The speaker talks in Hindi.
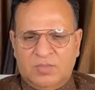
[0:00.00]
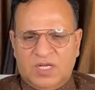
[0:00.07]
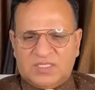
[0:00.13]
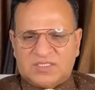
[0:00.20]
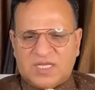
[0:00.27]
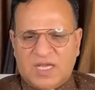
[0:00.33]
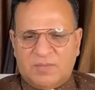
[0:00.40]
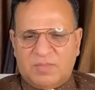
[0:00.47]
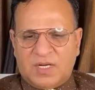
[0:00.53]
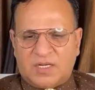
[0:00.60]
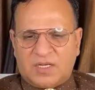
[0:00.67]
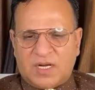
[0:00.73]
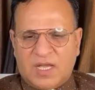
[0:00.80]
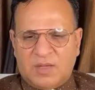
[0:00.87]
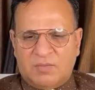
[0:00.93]
मैं साइबर
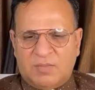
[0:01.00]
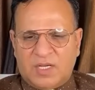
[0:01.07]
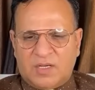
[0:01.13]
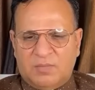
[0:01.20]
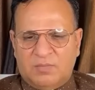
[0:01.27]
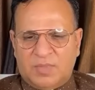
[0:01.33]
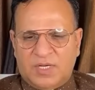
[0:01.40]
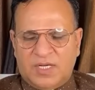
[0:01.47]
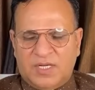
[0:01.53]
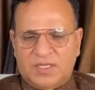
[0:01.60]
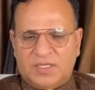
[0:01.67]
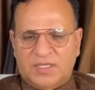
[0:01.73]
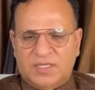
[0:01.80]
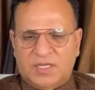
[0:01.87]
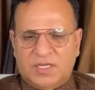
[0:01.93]
क्राइम में
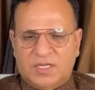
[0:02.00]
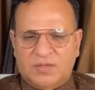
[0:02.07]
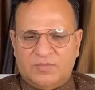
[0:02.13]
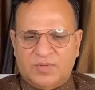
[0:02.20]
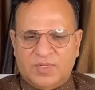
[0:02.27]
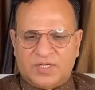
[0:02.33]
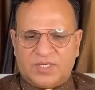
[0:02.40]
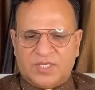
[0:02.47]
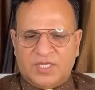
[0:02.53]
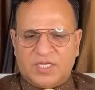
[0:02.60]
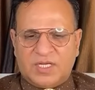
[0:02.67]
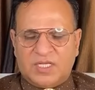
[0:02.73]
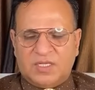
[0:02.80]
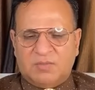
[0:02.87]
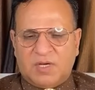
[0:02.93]
कंप्लेंट की है फिर
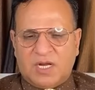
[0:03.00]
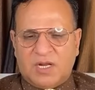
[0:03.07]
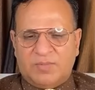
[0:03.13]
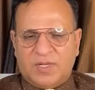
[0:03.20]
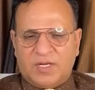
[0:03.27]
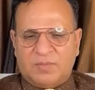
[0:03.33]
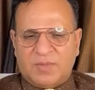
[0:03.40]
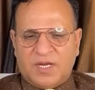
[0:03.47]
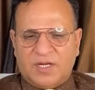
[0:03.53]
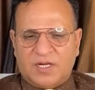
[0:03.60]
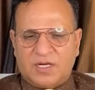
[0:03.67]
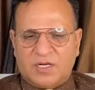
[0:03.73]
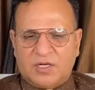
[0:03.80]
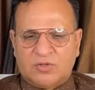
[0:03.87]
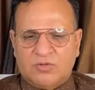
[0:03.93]
ठीक है दोबारा फिर
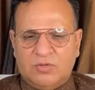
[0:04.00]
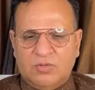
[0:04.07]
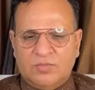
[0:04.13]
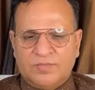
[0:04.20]
रिमाइंडर कर दो